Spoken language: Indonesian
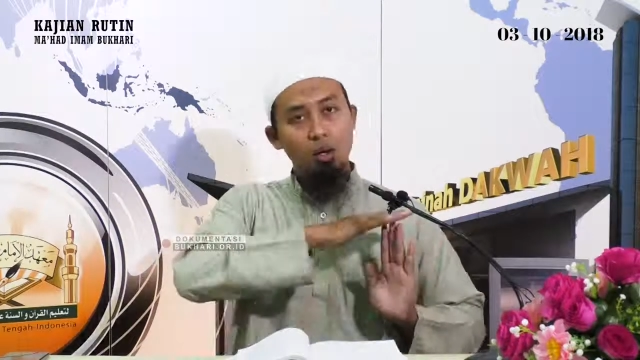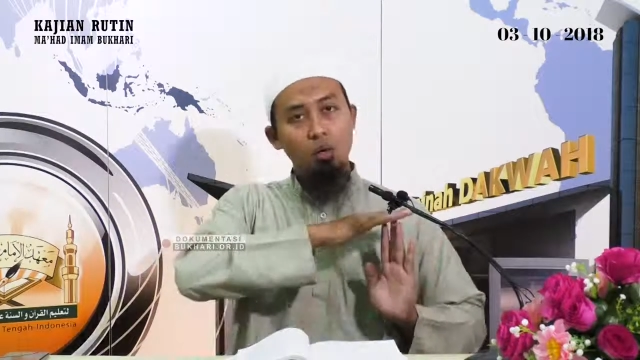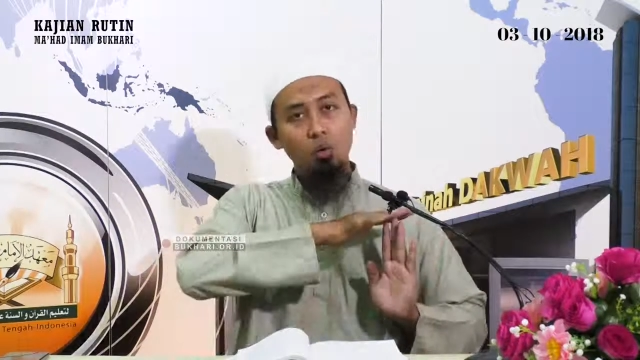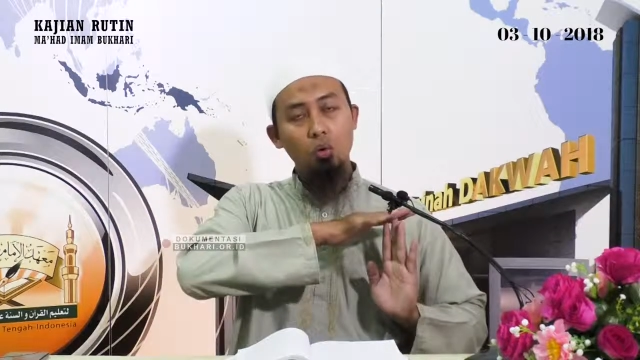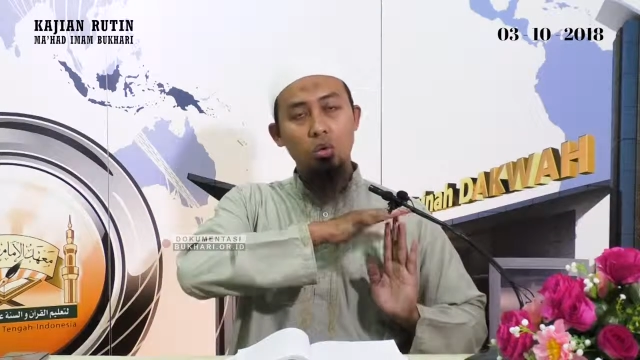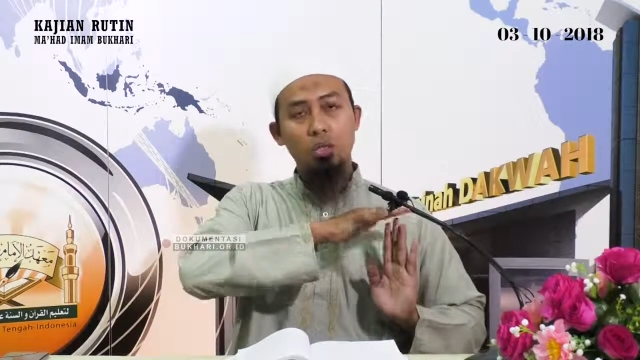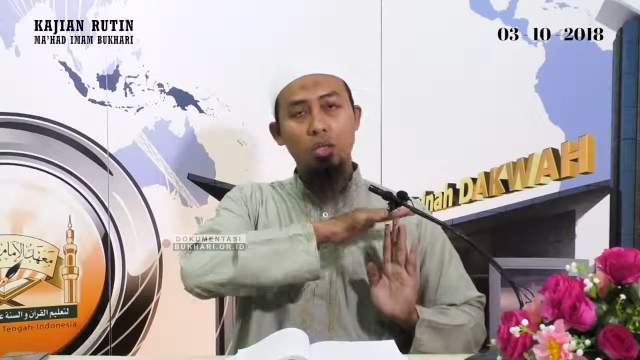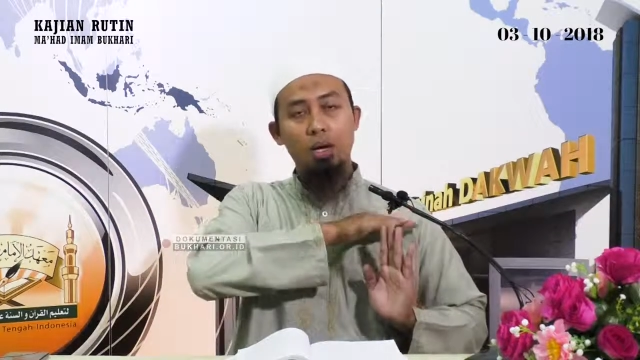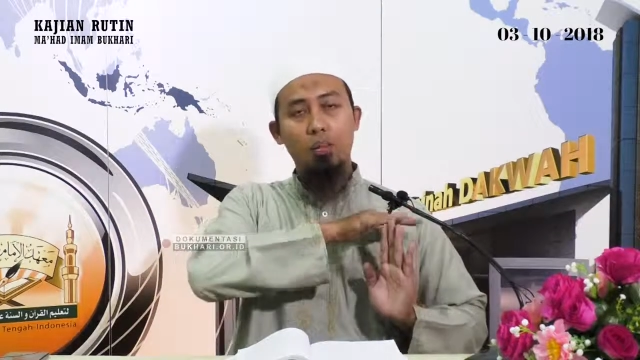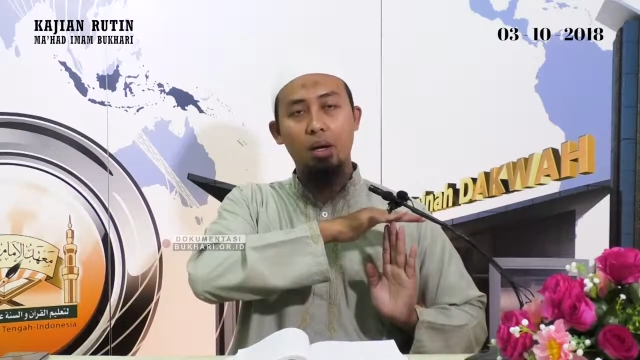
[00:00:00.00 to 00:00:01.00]
lurus
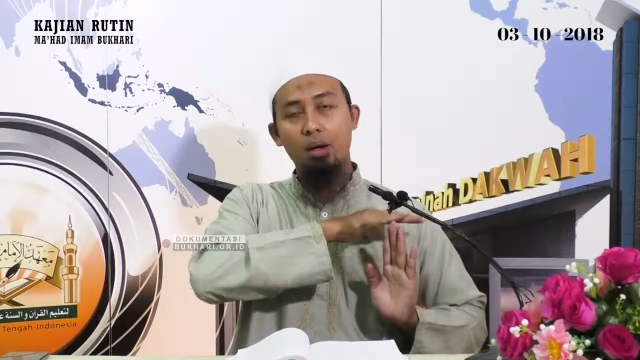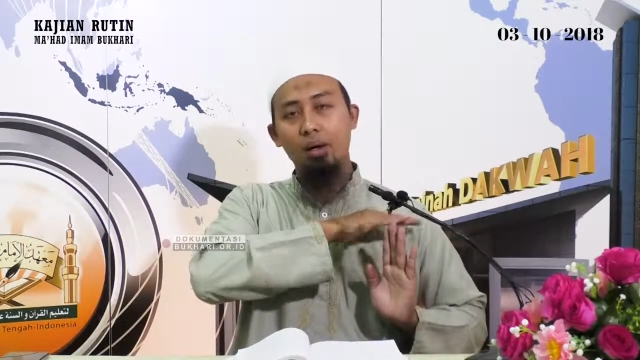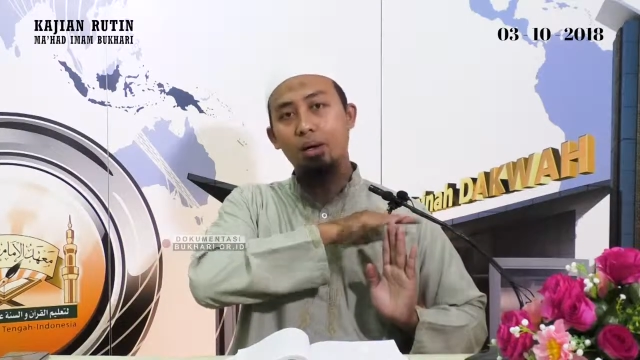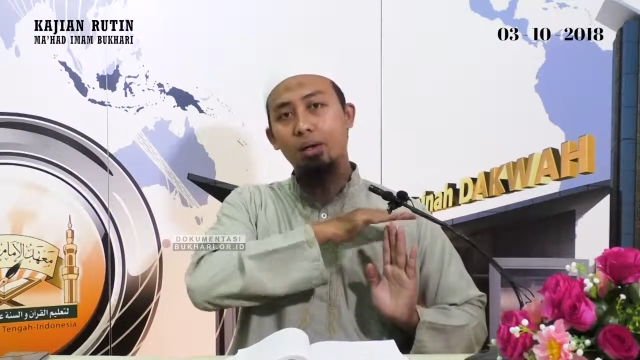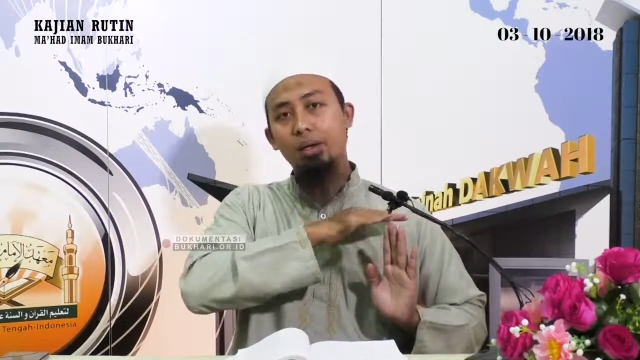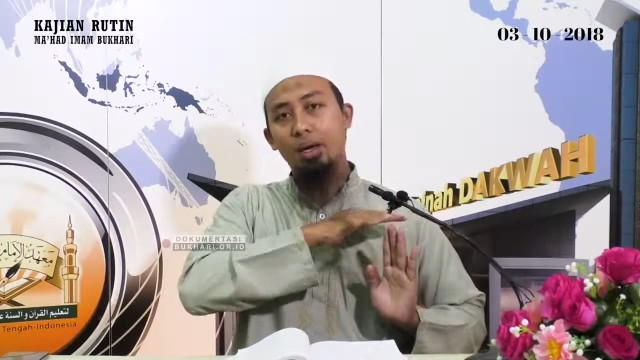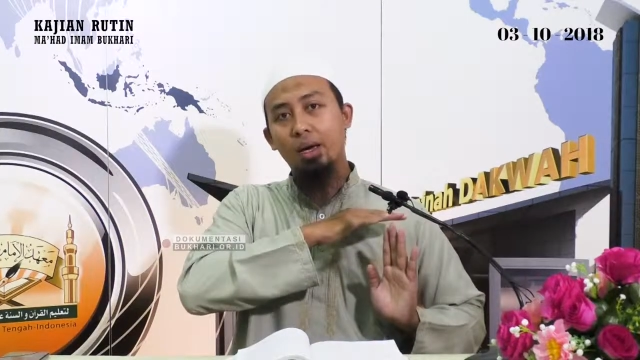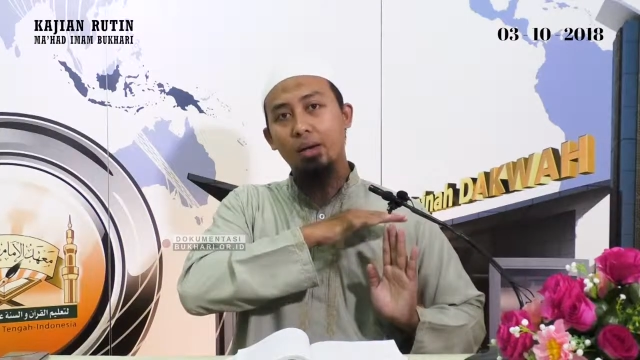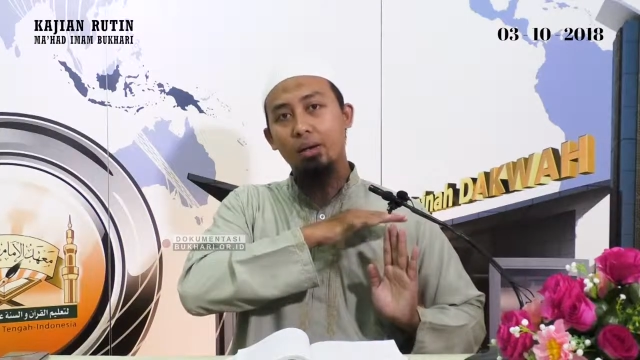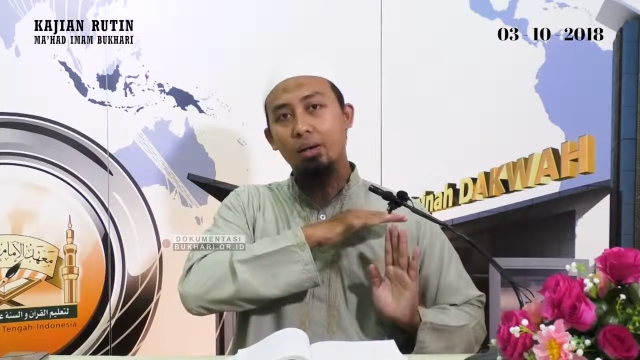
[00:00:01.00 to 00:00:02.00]
dengan apa?
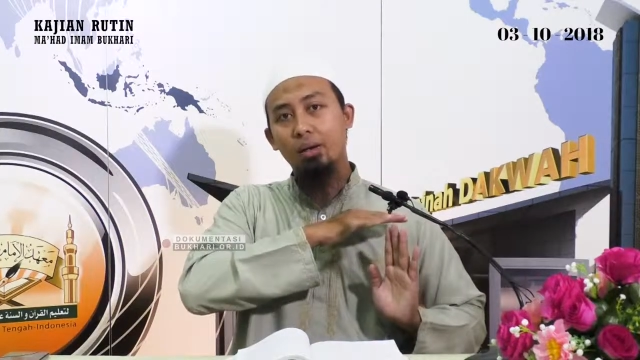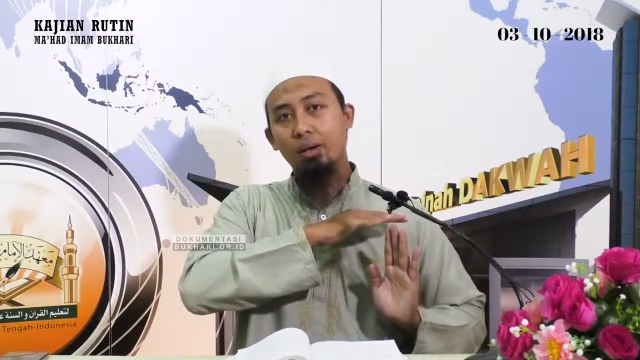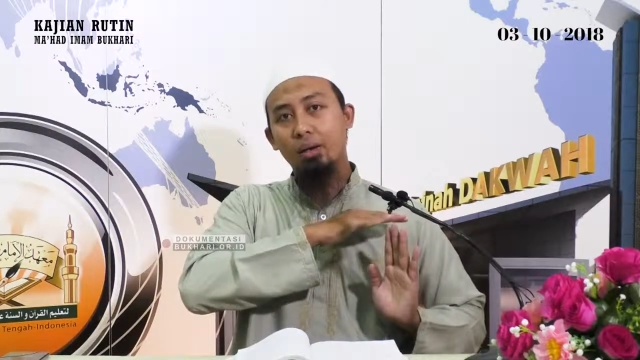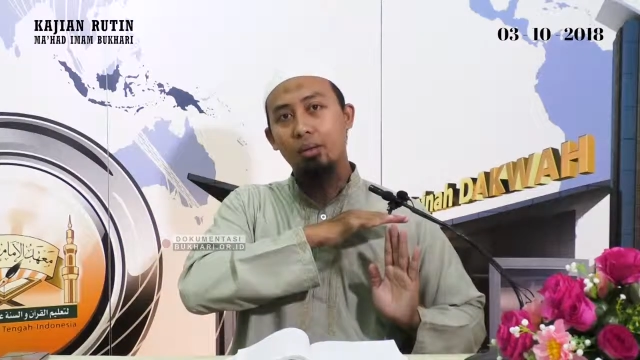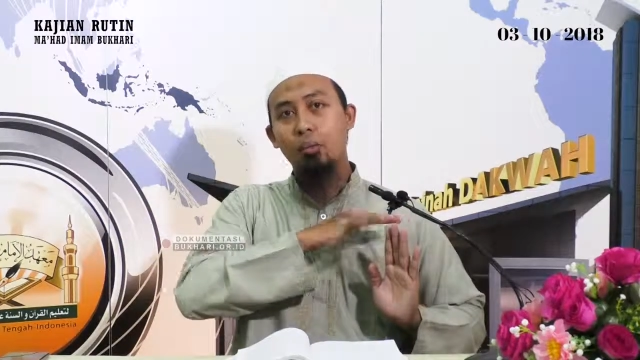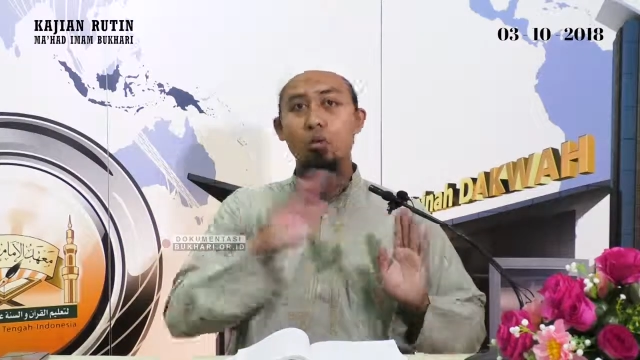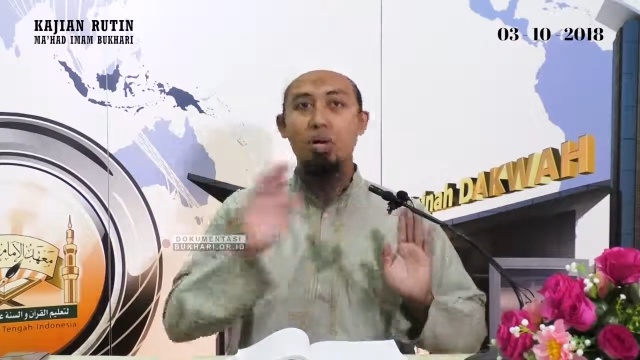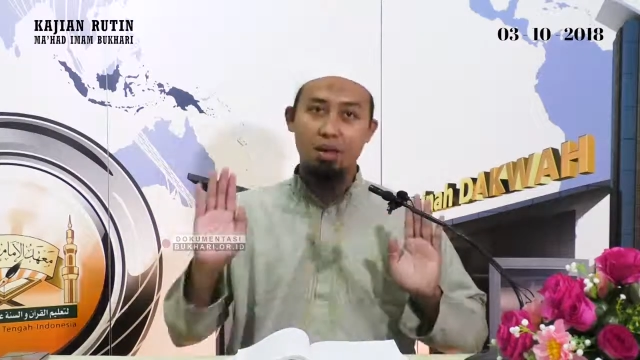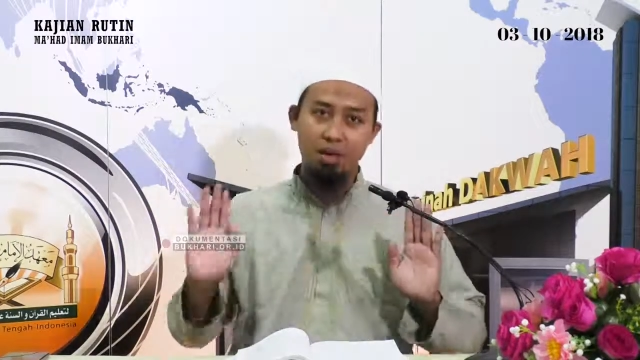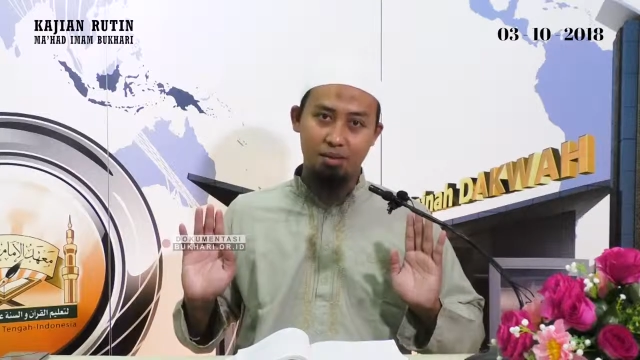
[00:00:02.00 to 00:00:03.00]
Dengan
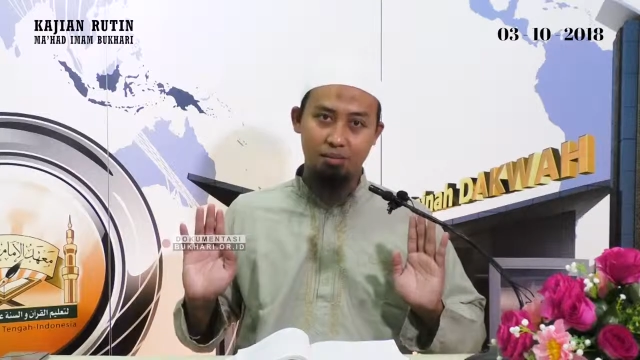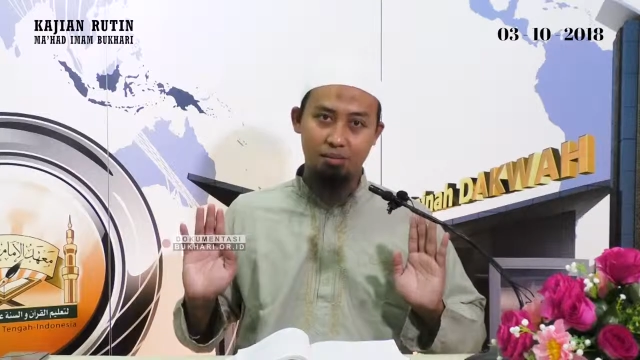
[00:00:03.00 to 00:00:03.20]
pundaknya.